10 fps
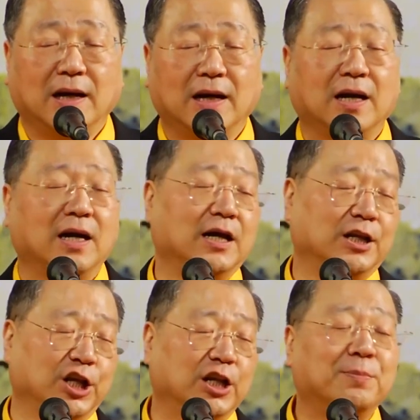啊，
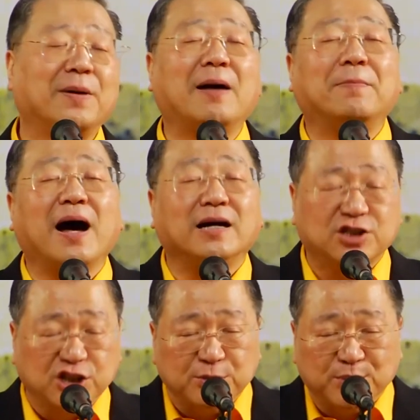你的爸爸
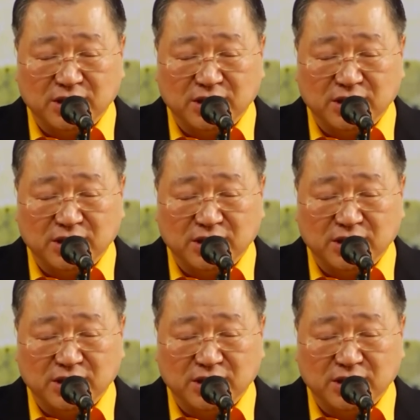是不